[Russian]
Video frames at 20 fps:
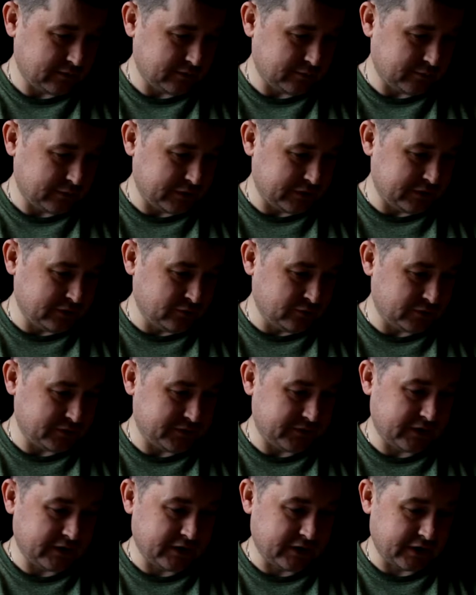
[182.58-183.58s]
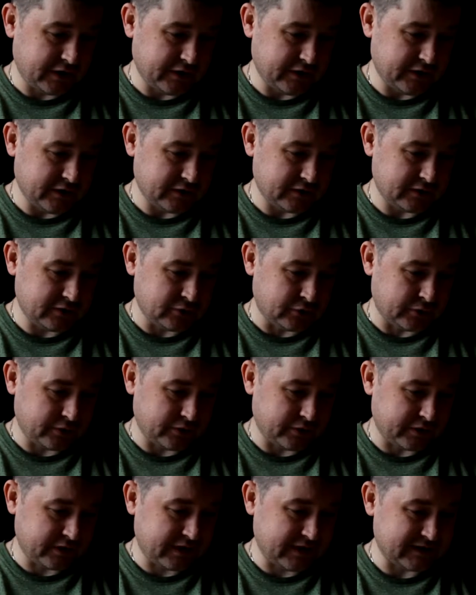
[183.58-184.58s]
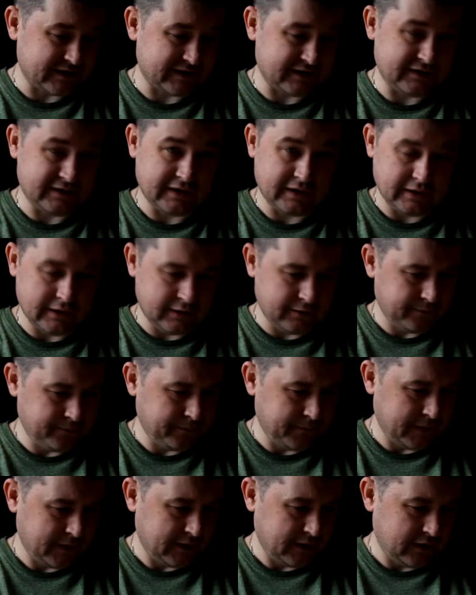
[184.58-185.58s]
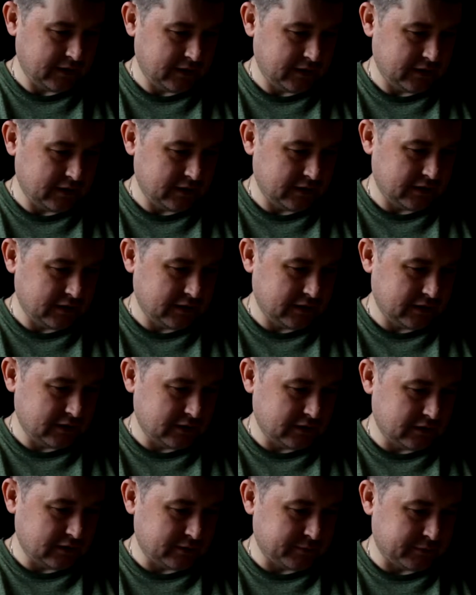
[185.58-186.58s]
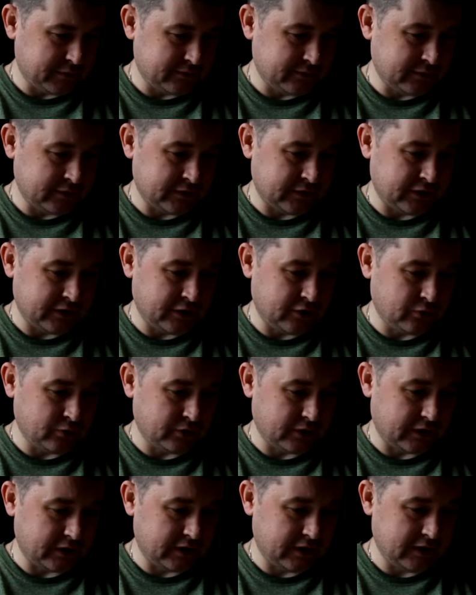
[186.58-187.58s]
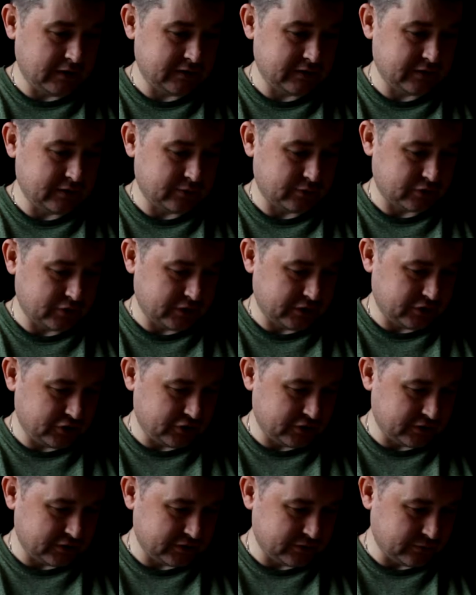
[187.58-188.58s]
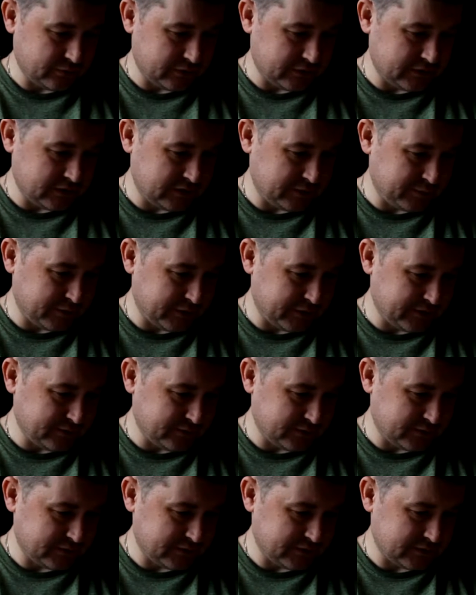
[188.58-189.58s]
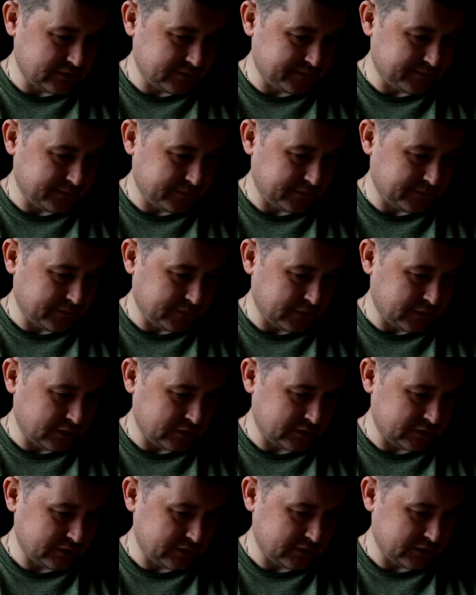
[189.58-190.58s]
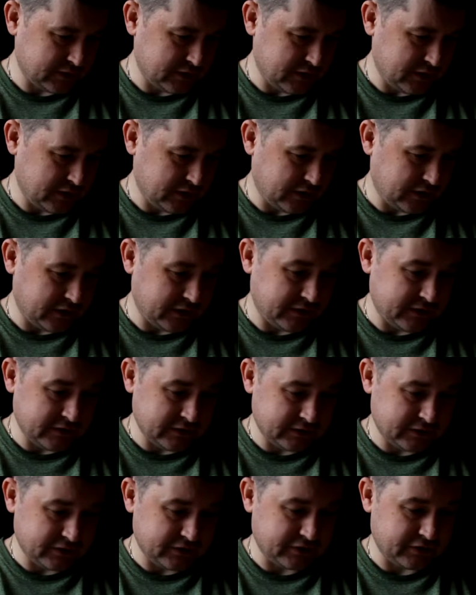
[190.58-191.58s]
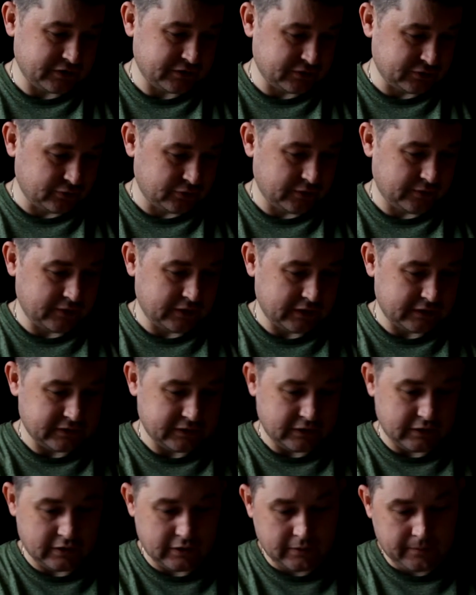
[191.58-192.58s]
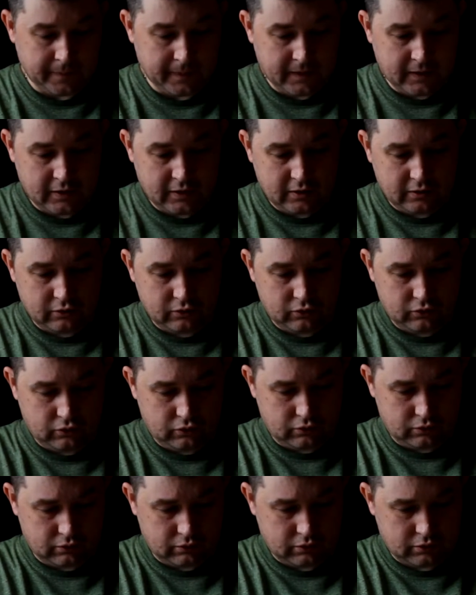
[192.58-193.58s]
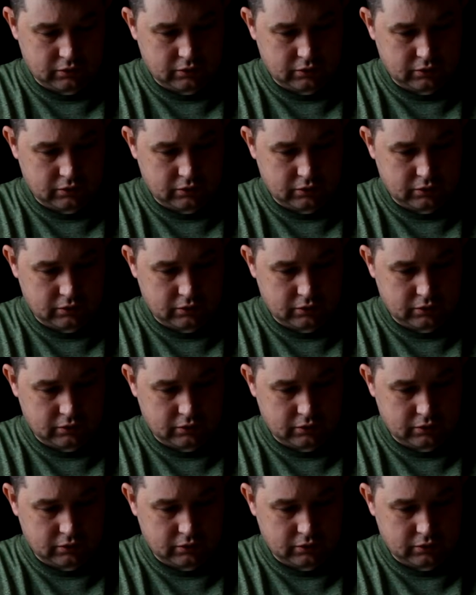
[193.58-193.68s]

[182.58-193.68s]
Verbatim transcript: Произведено из винограда сорта Аркацители. Это, это регион Кахетия, урожай 14 года. Здесь производство у нас кахетинское традиционное виноделие. Ну и